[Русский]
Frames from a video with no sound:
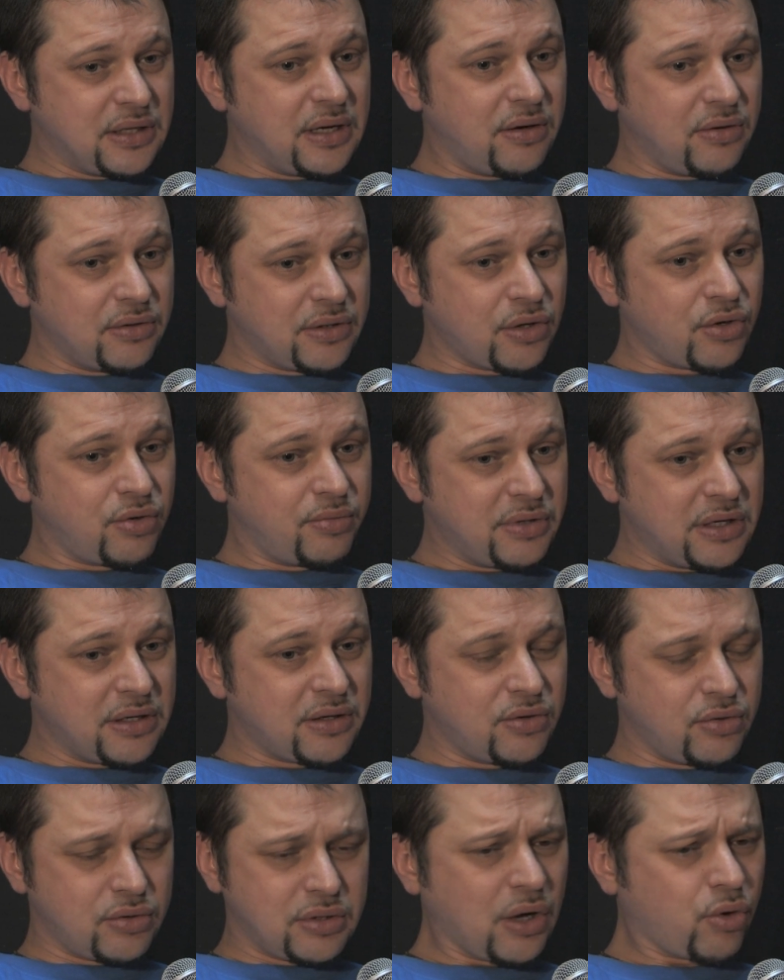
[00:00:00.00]
да, вот такое у меня
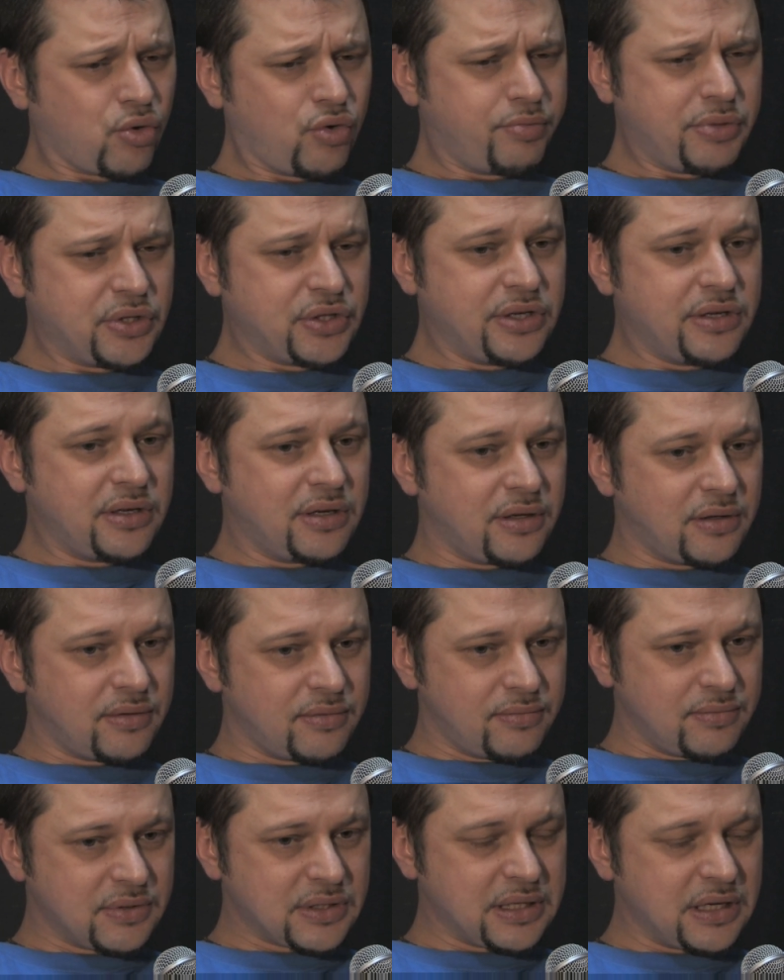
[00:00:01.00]
какое-то такое
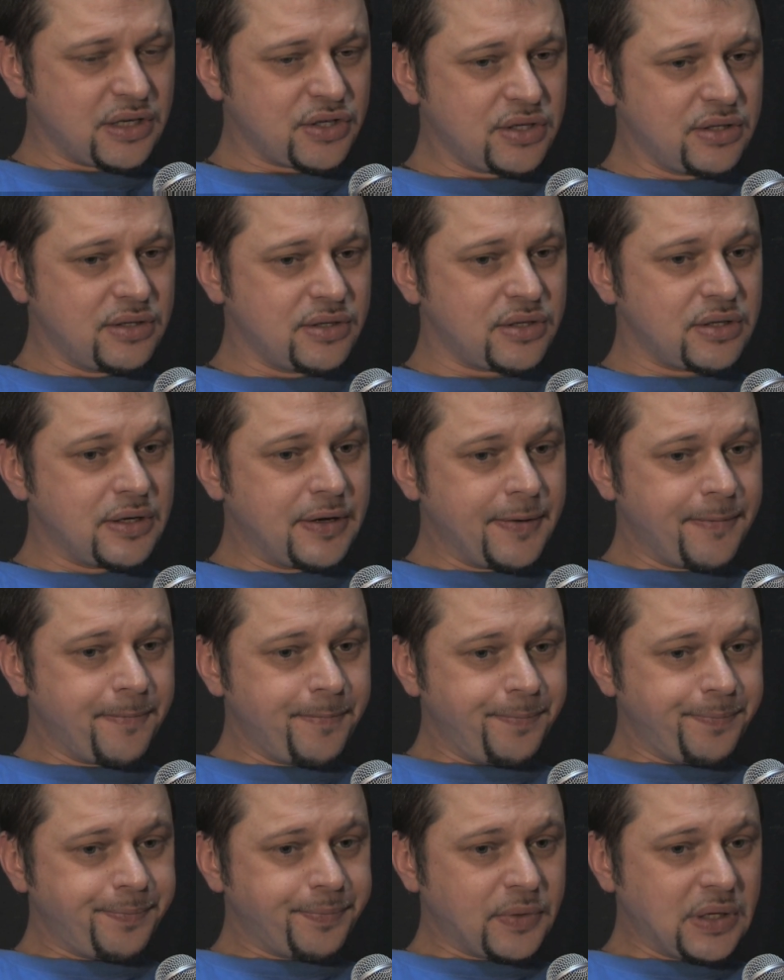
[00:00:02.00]
убеждение сложилось
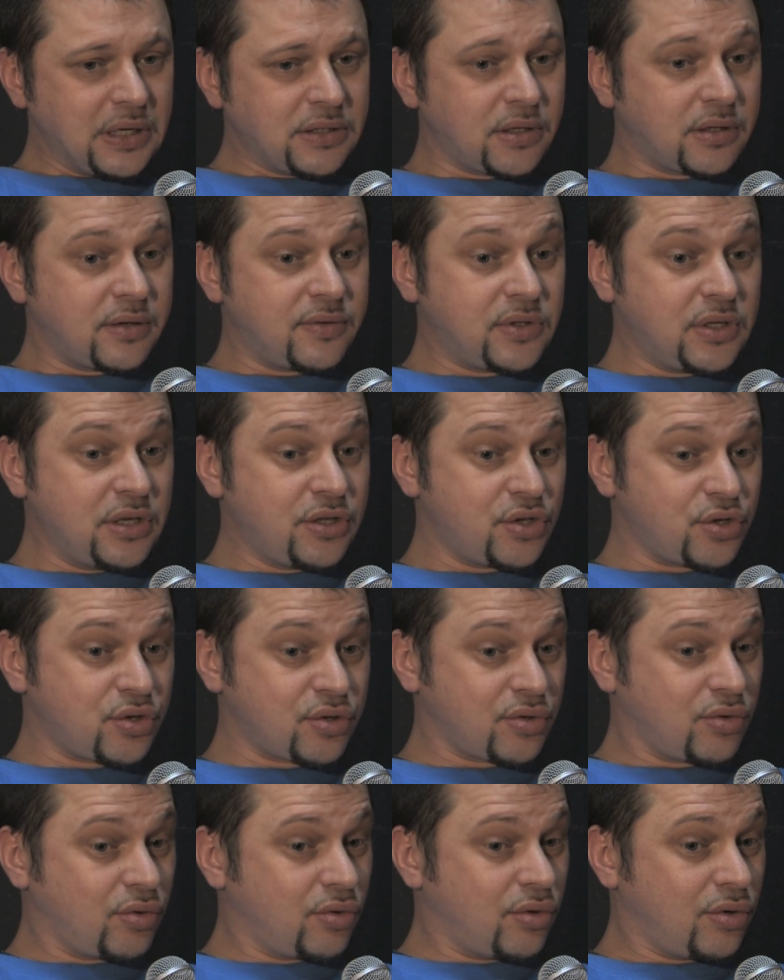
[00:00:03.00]
из этой встречи,
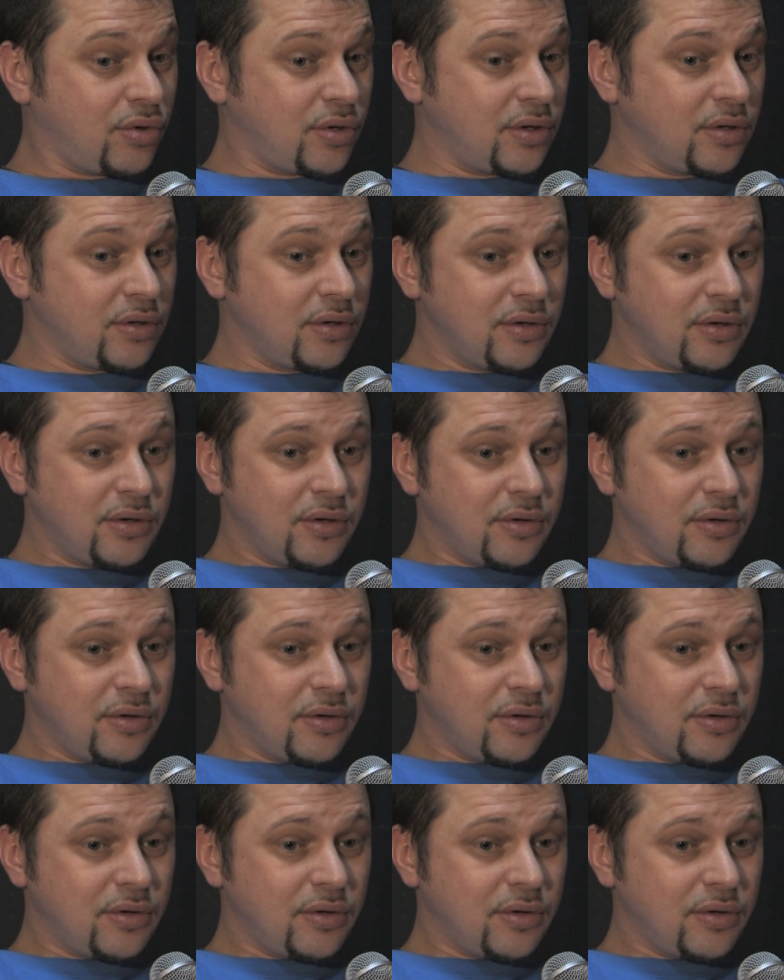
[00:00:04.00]
что